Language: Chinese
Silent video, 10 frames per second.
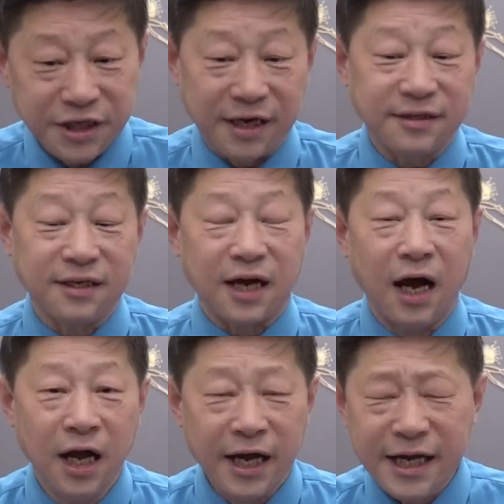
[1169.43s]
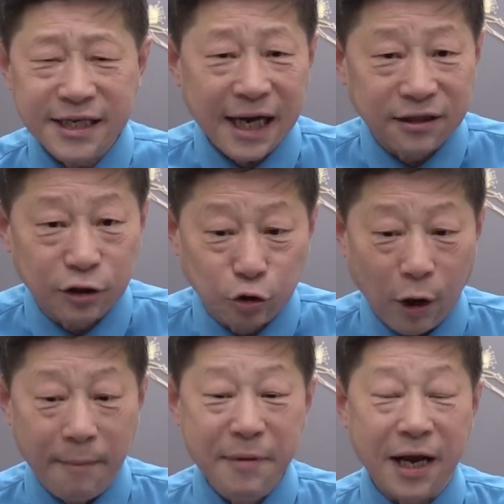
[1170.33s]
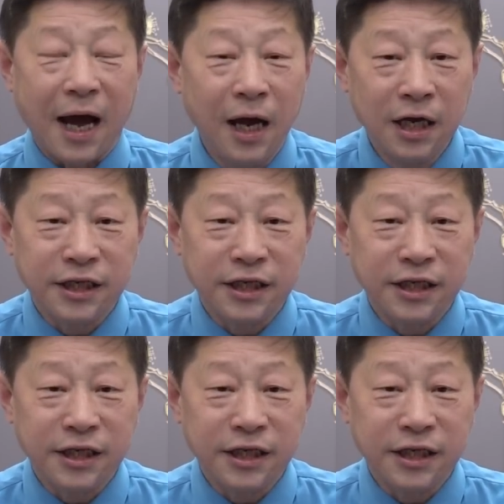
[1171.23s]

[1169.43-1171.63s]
减政策一下子就团灭了，